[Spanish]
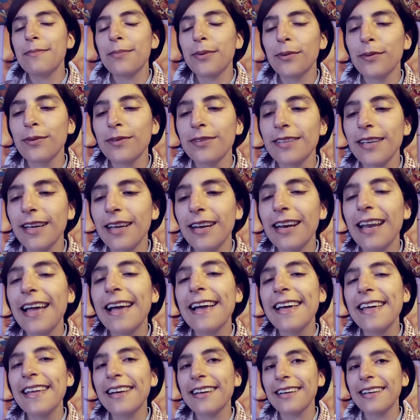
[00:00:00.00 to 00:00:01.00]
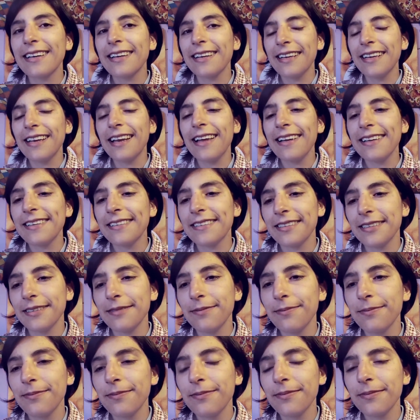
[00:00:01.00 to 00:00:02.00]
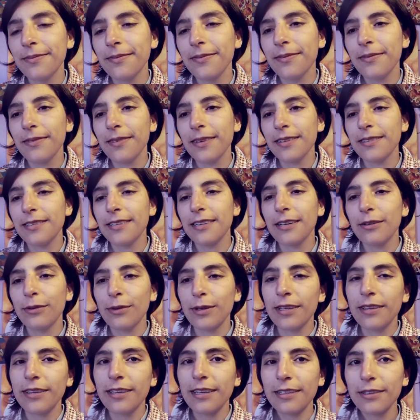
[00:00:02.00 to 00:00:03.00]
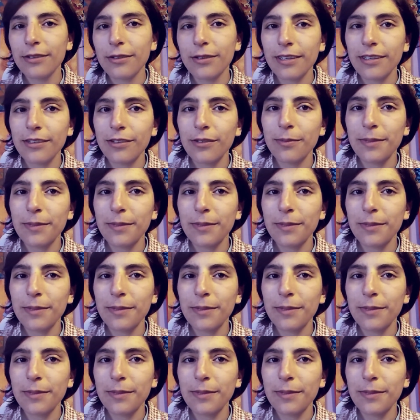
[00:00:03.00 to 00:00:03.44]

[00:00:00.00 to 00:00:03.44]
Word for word: pronunciar la R y la S. Así que durante harto rato